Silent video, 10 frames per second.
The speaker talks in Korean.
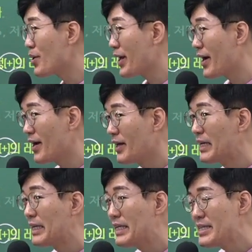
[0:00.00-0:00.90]
변해야
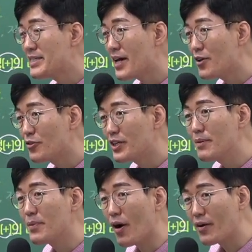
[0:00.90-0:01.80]

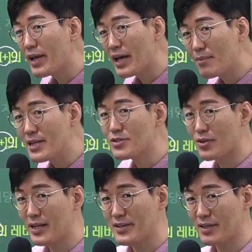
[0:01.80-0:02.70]
이자율이 변해야만
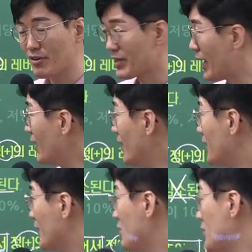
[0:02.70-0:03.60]
전환되는 거다.
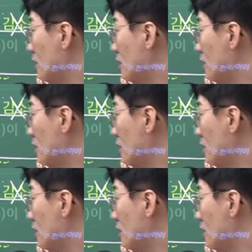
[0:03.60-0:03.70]
그럼